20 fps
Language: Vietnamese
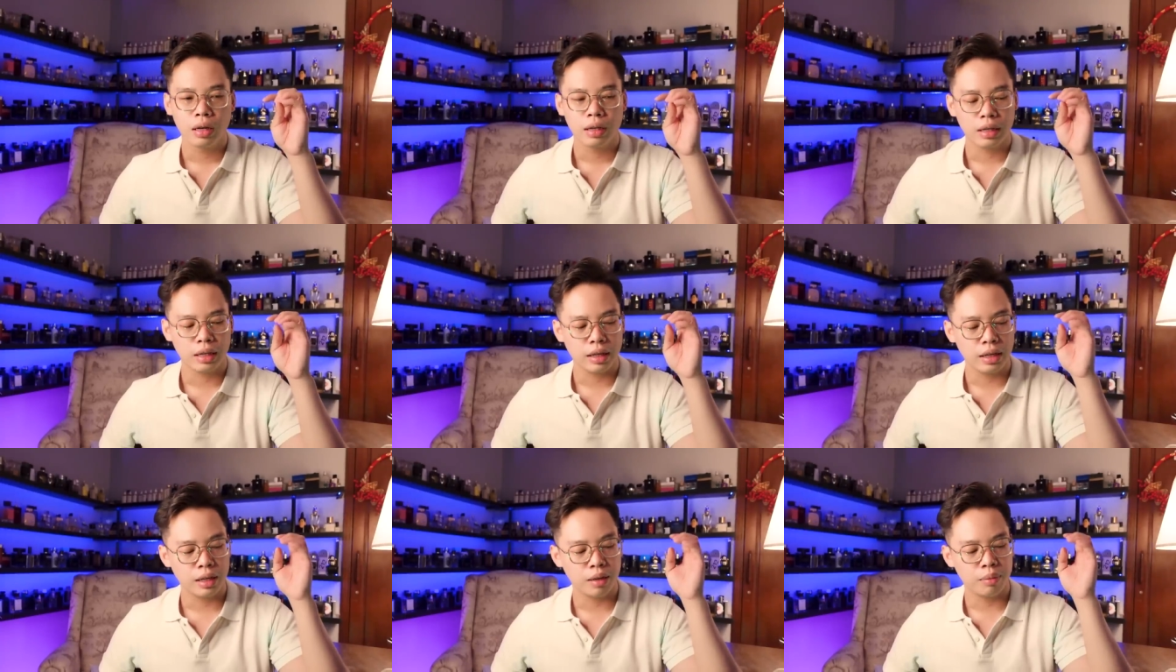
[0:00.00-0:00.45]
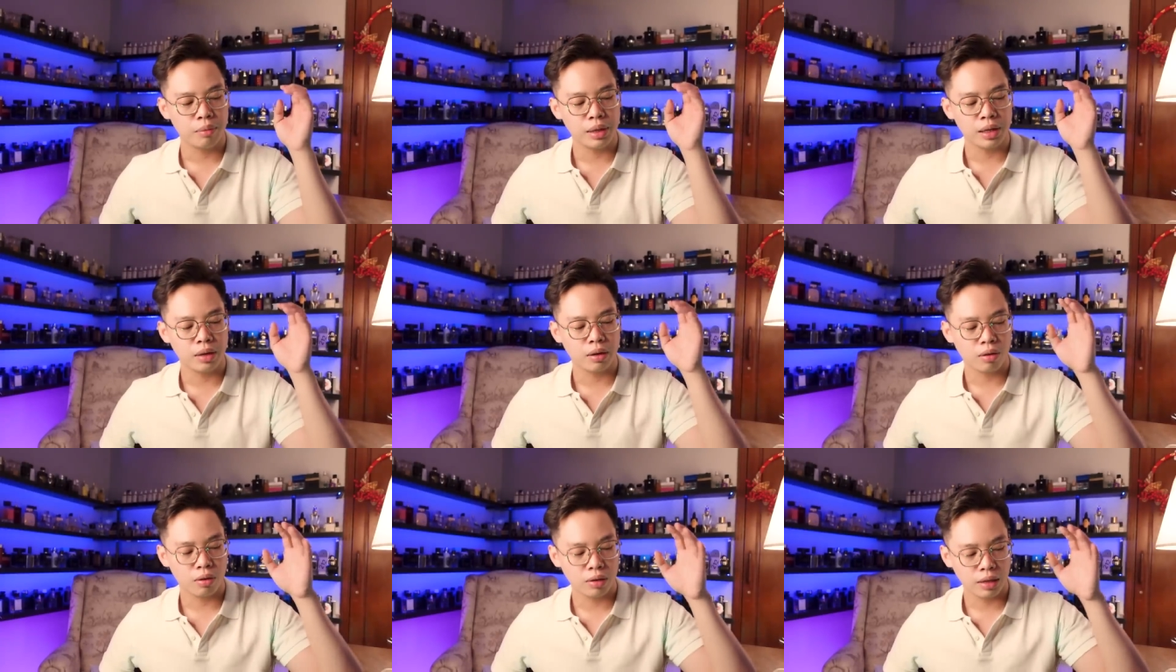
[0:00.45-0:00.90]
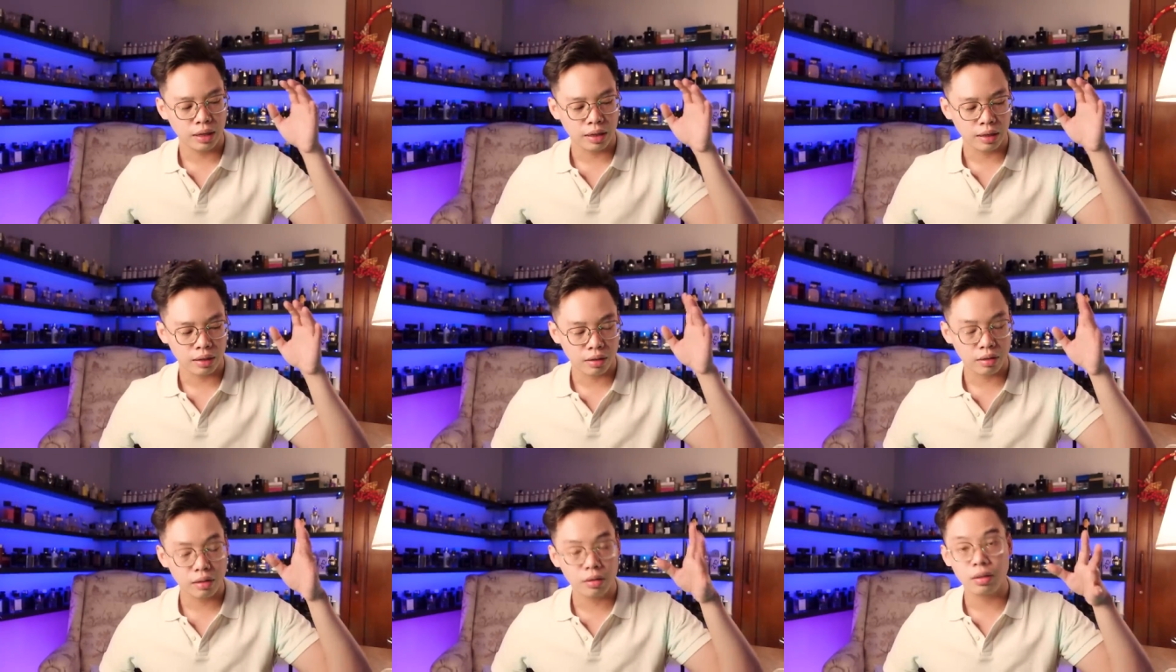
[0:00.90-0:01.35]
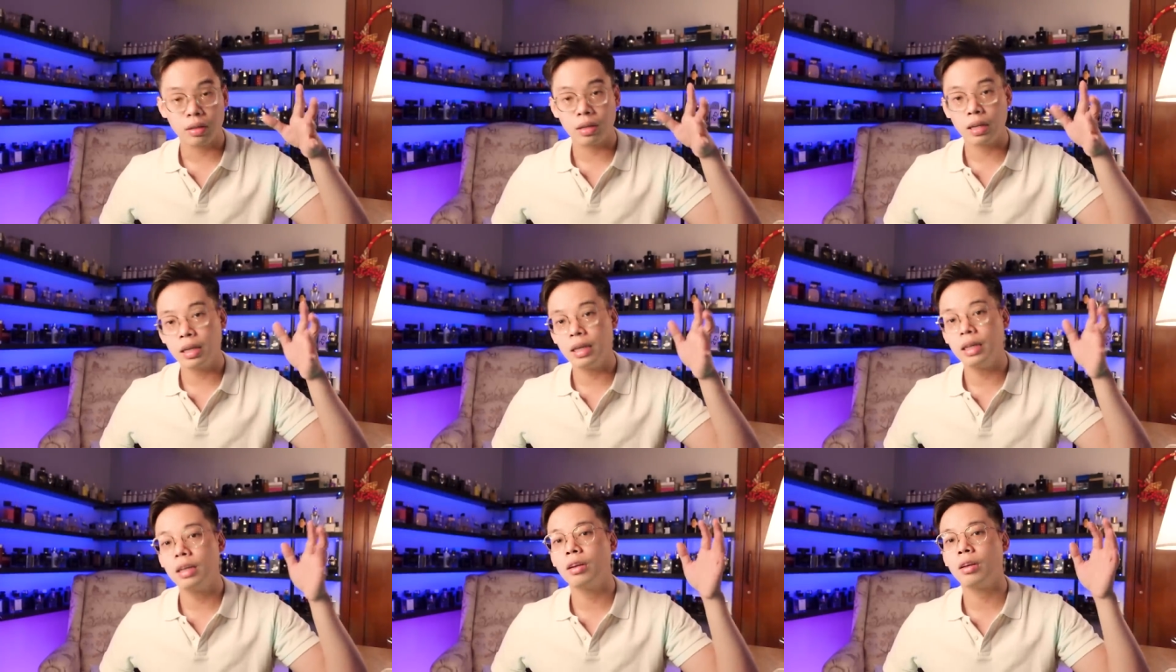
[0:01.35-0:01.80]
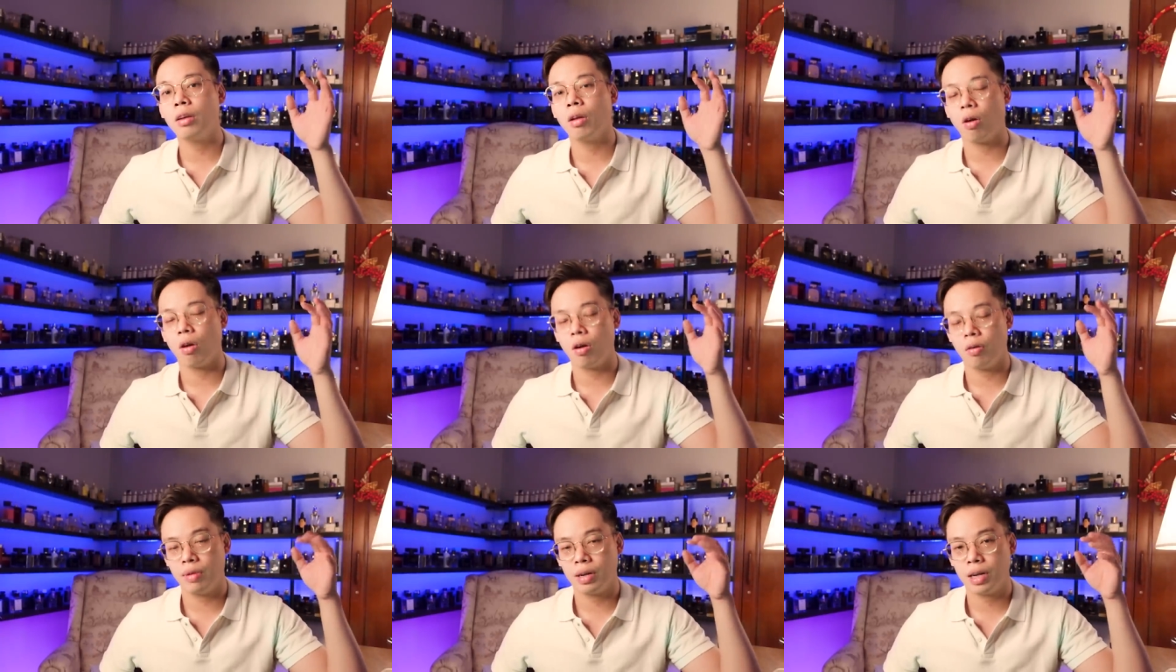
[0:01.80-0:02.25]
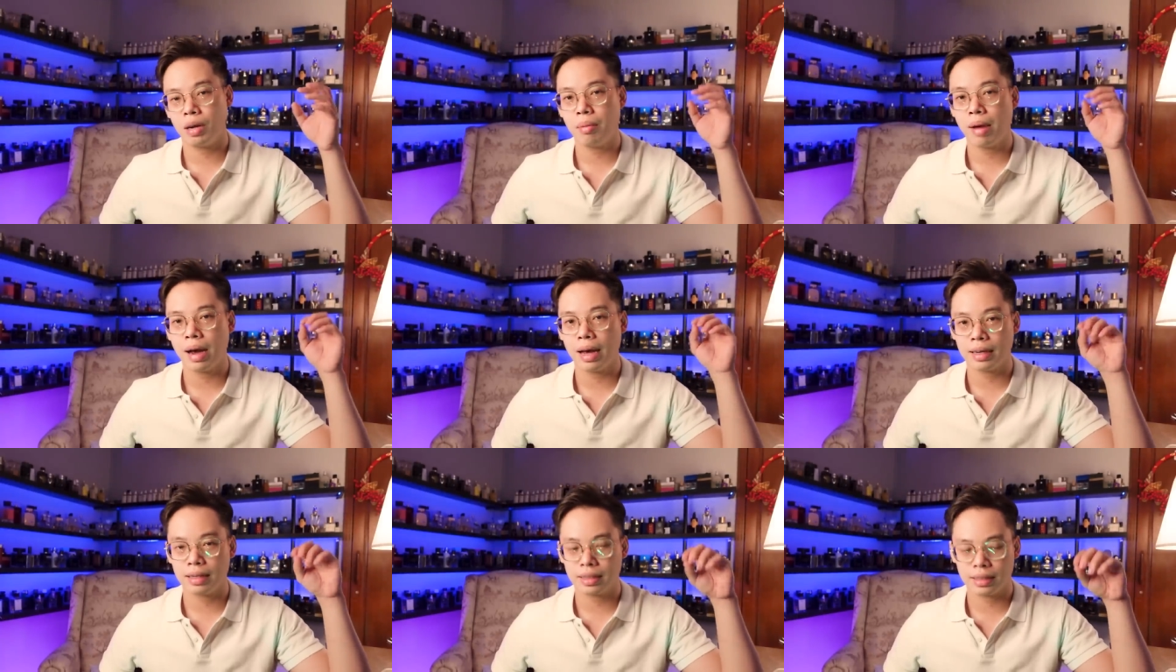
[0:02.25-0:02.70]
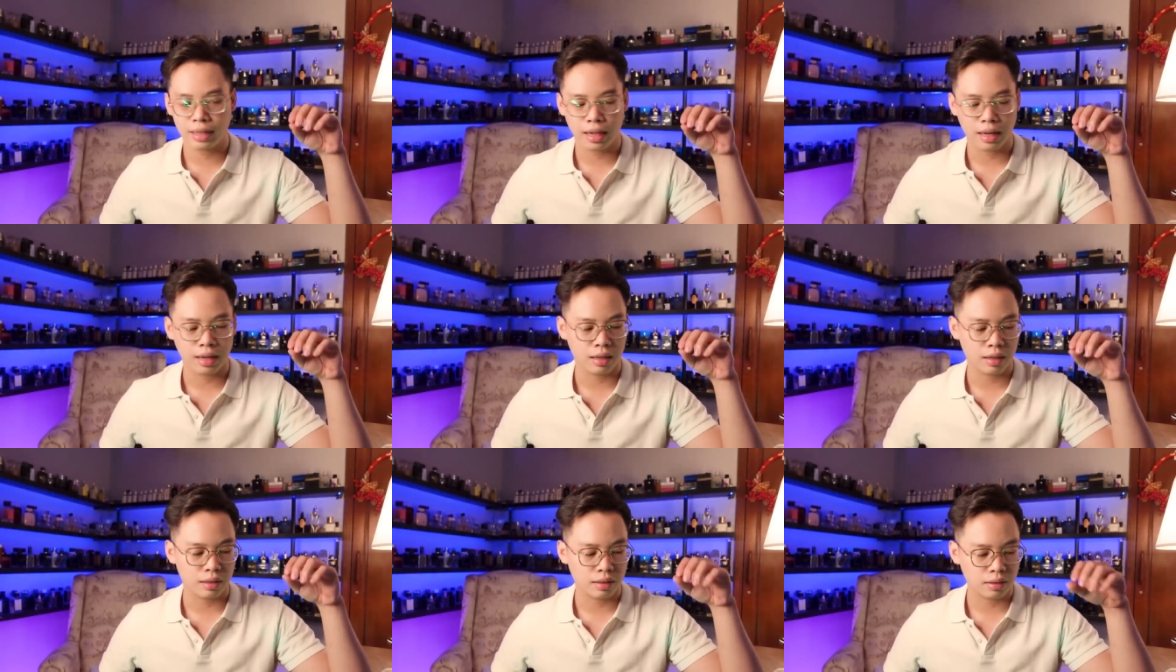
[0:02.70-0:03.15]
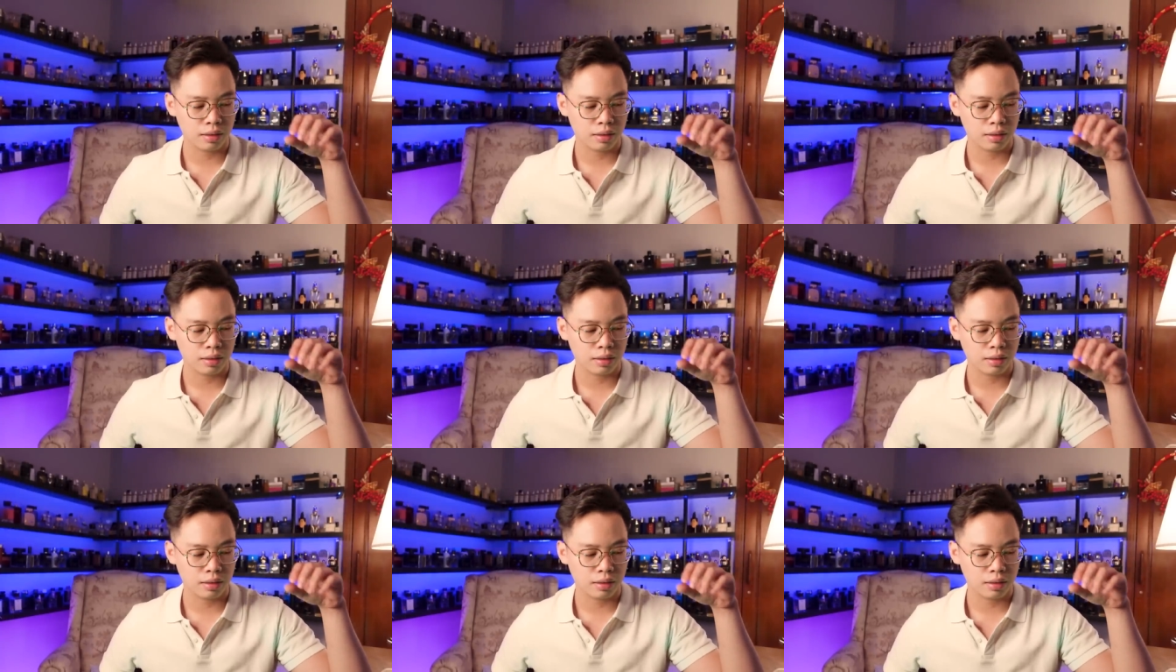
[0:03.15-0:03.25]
Thì mình có thể tự tin nói với các bạn rằng